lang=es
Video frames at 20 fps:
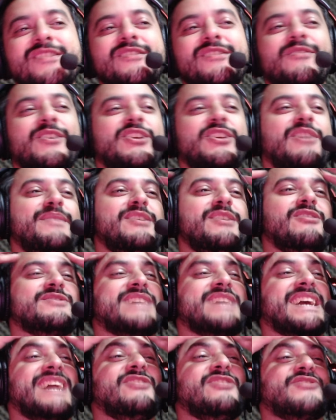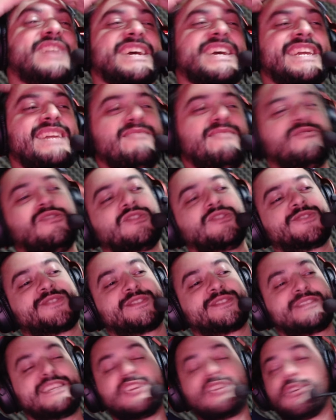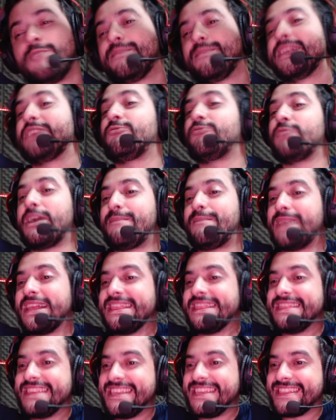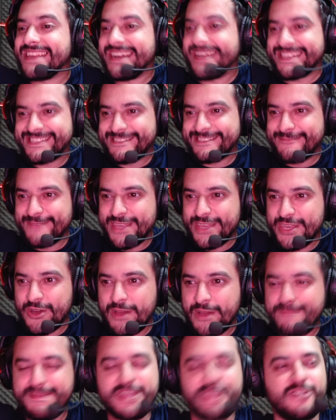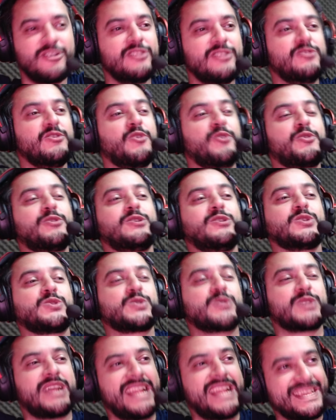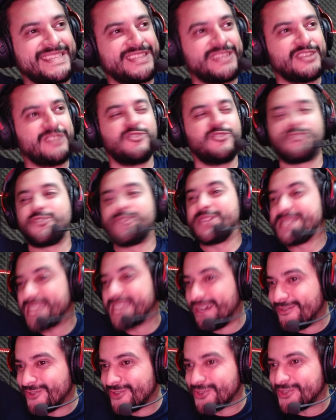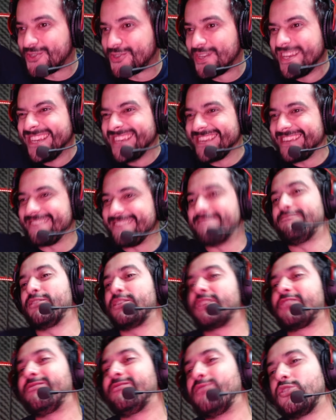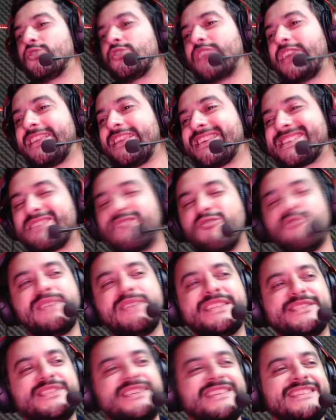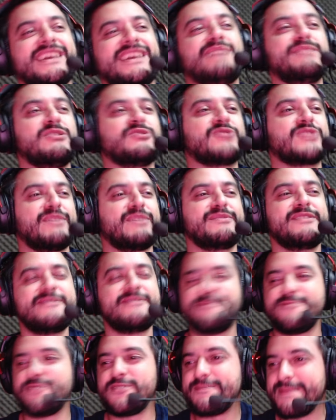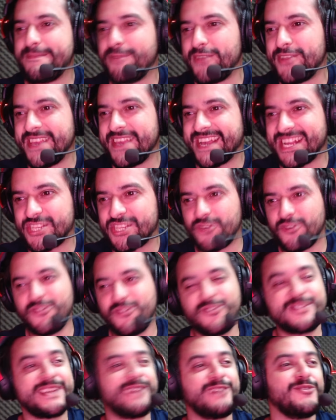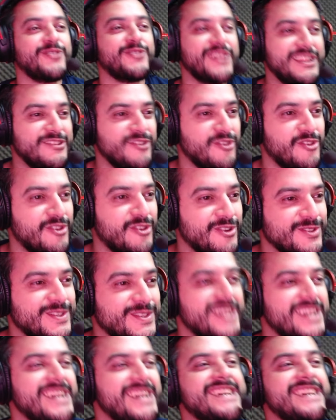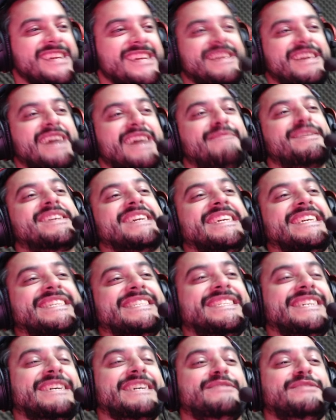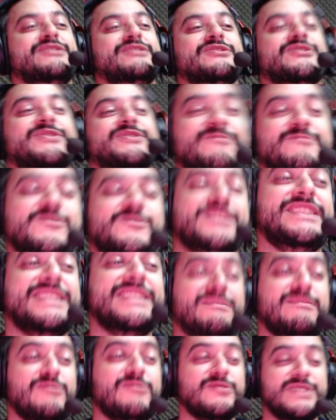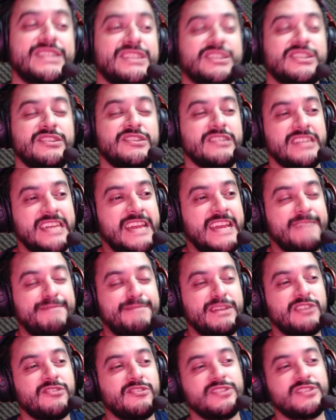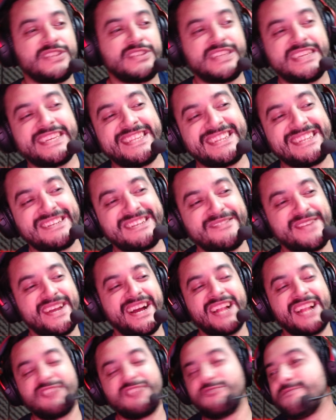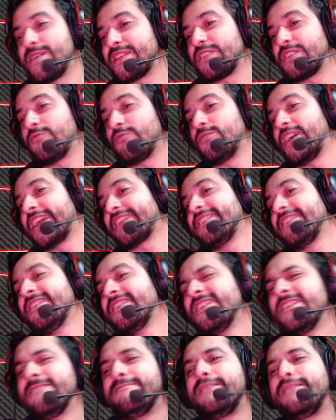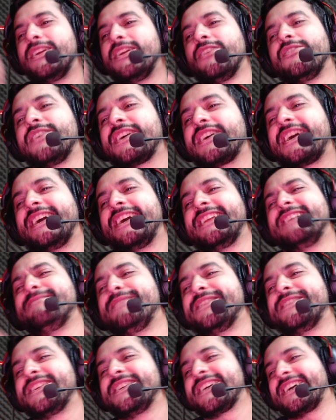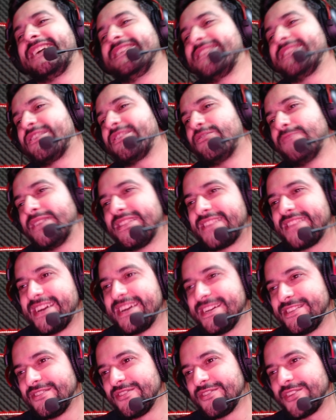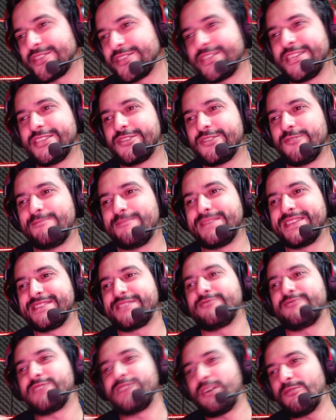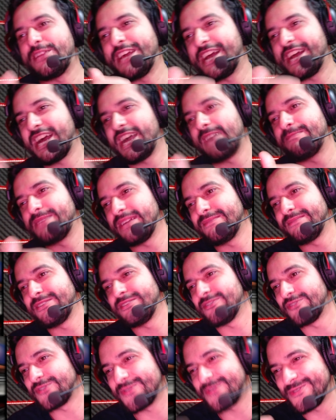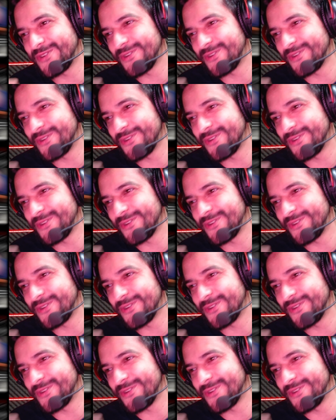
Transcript: Bueno, amigos, acá lo trajimos. Cinco películas malditas. Video épico del Dios Dross, clásico, con esa voz que me pone como loquita. Esa voz me excita, amigos. A mí, me, pone, cachondo esa voz del Dios Dross. Y nada más que decir, amigos. Buenísimo video, épico. Y si quieren que vea algo en particular, me lo dejan en bandeja de comentarios. Y chúpense una buena happy, amigos.